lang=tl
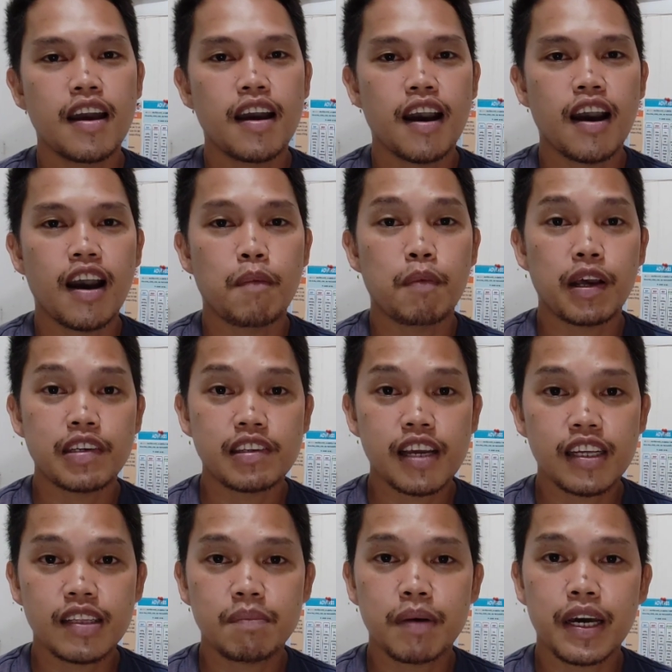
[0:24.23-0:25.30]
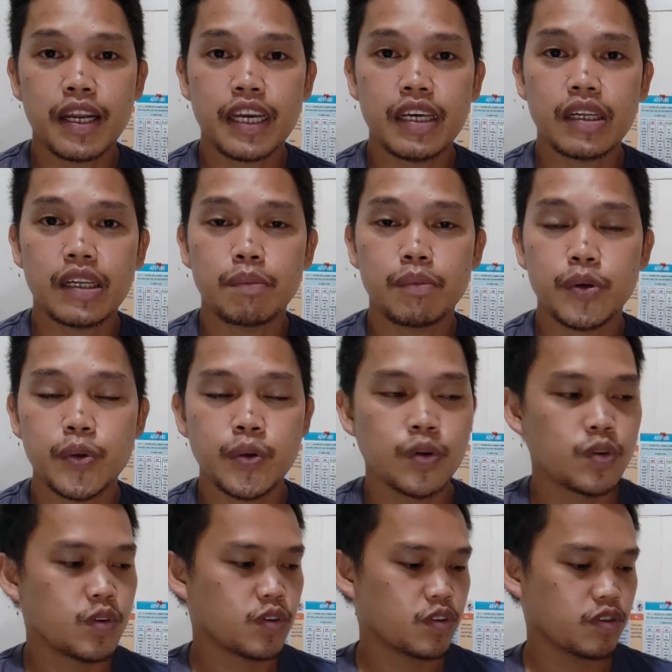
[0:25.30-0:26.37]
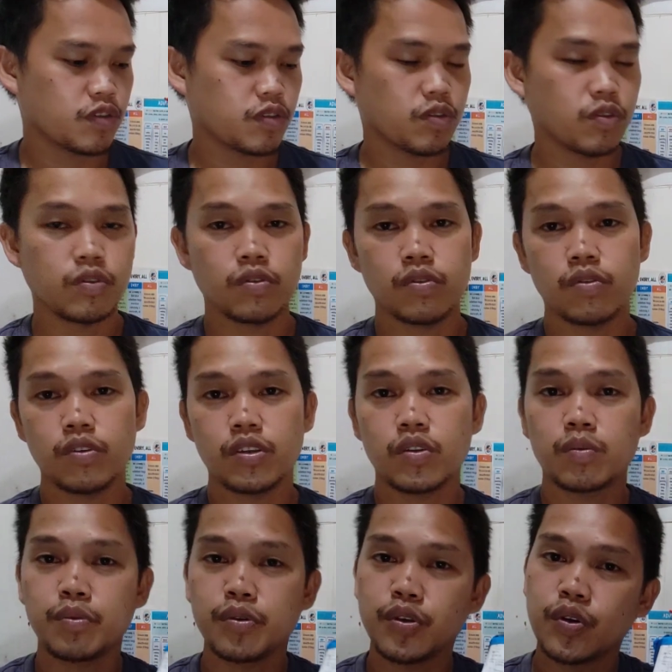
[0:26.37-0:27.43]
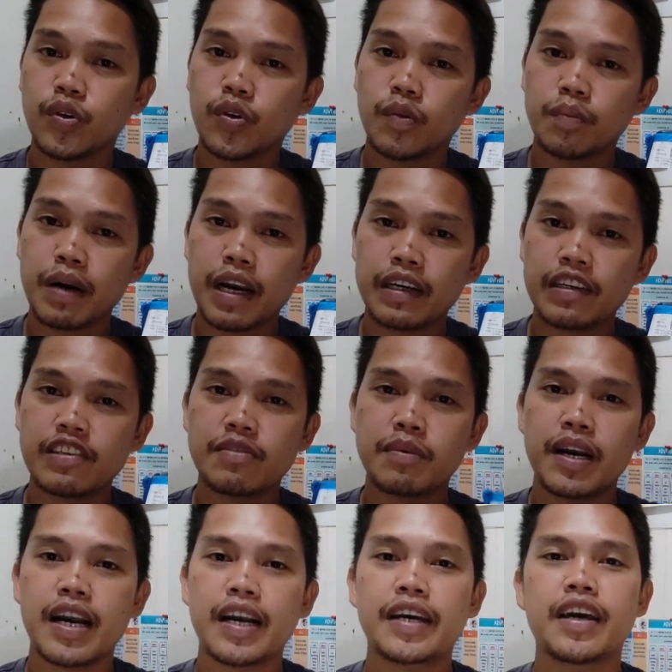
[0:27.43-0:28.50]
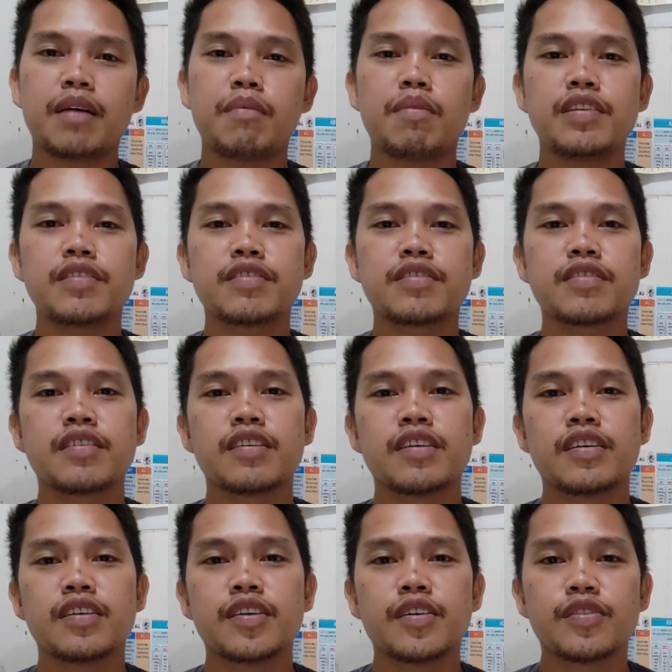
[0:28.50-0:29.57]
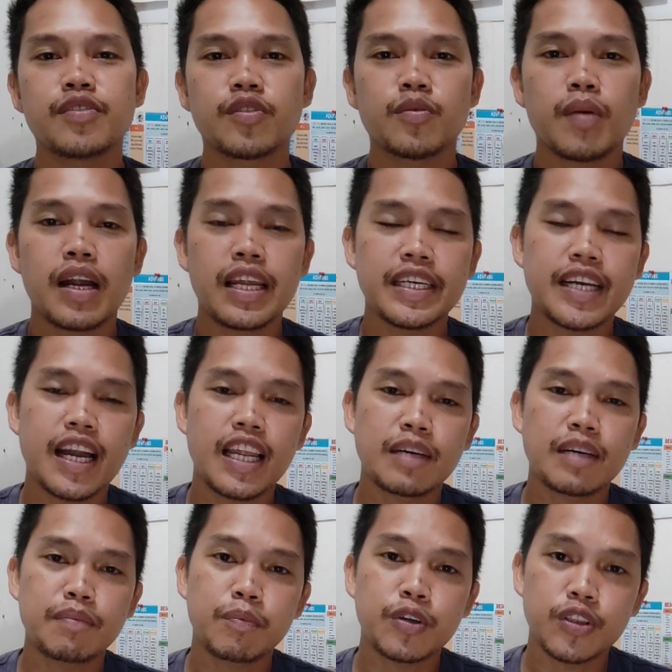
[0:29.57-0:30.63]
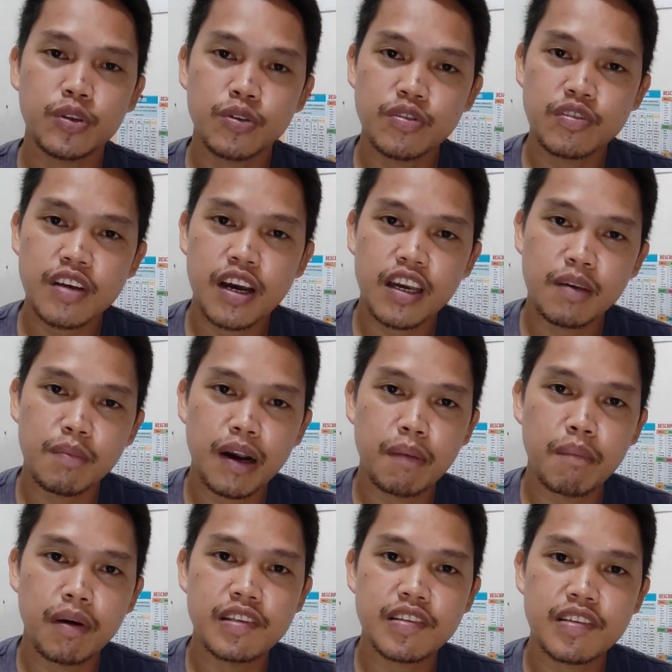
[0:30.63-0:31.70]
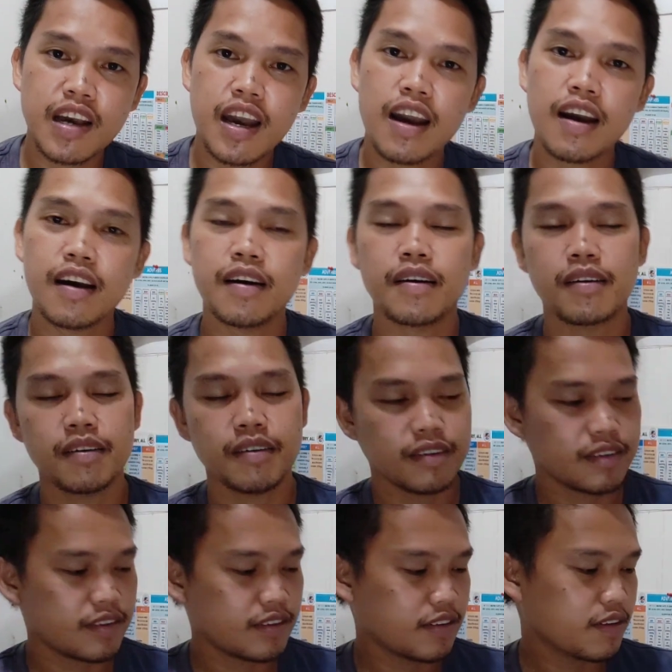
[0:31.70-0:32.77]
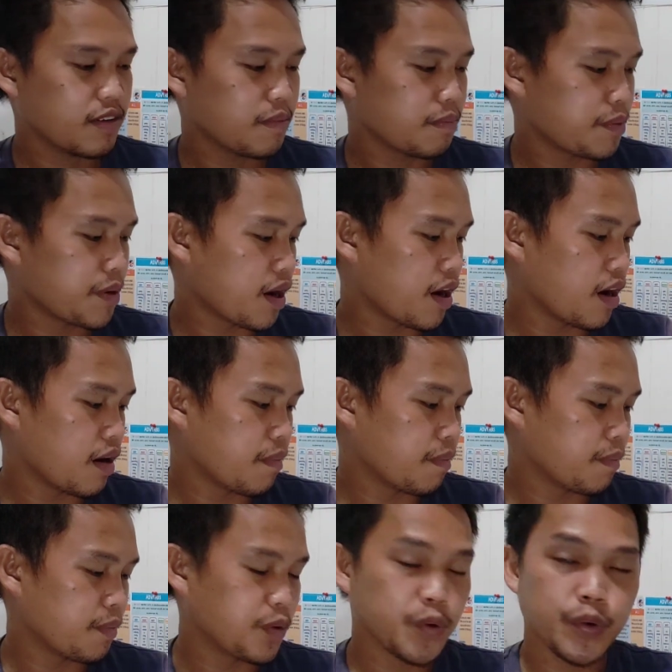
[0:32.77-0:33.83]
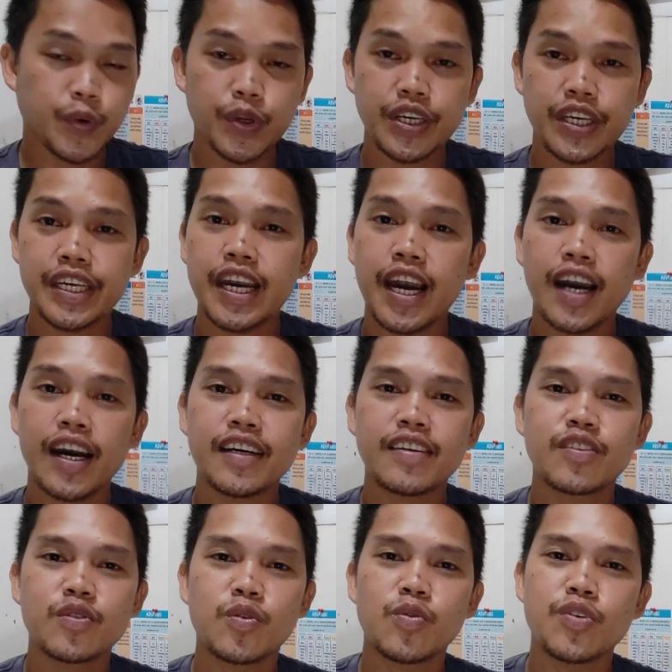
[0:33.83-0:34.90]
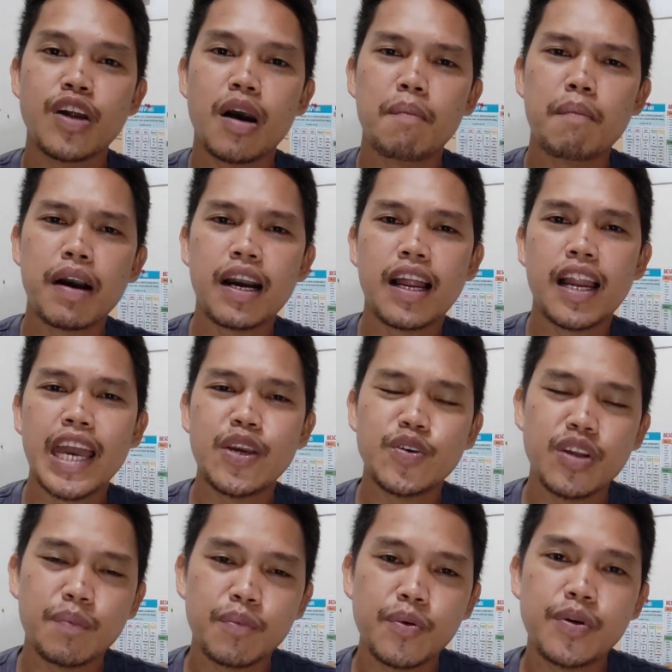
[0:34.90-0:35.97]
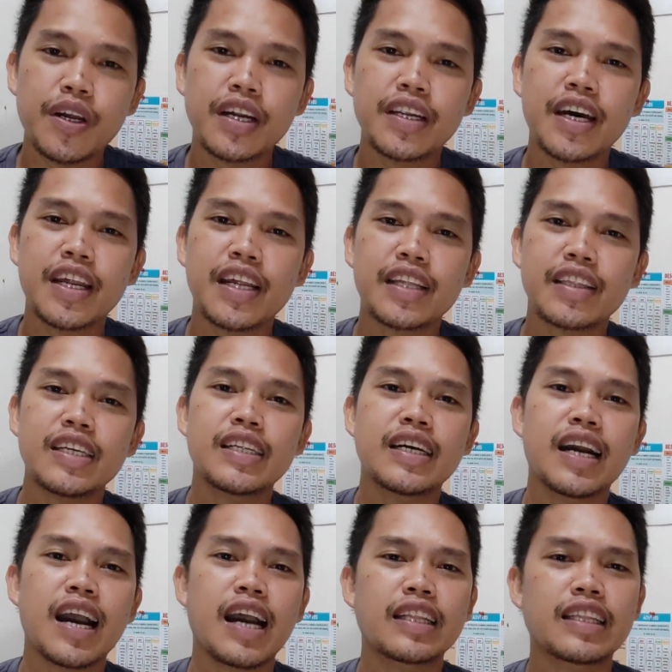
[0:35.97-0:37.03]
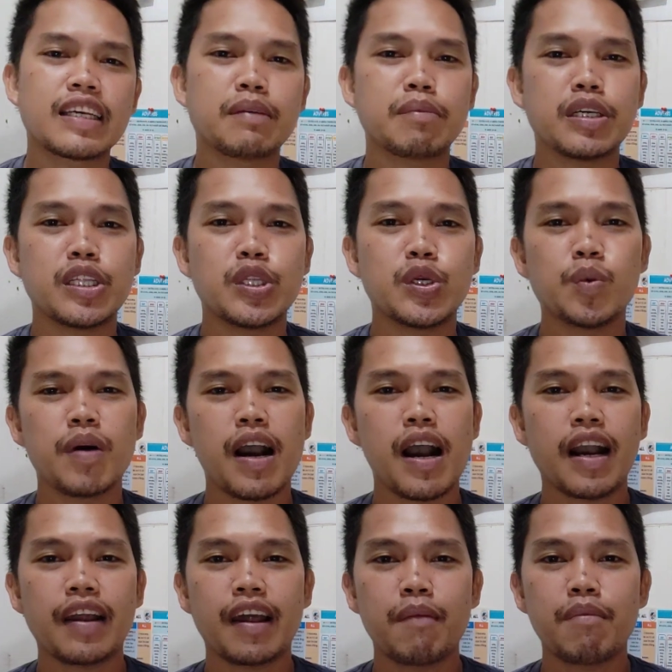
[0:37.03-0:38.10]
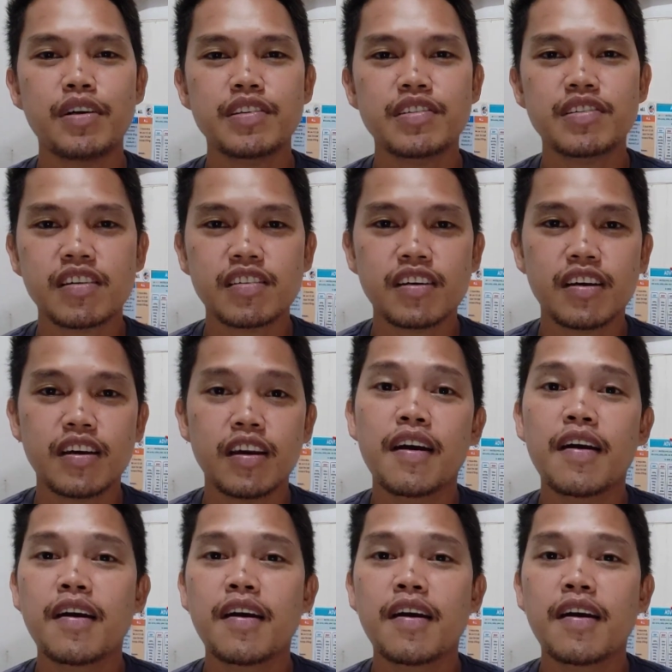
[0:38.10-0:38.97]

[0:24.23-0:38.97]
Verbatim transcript: uh, flashlight para i-review. So, ito po yung package mga ka-divers. So, bali galing pa po ito sa ibang bansa from Korea. So, napakalayo na po ng narating ng ating video mga ka-divers kasi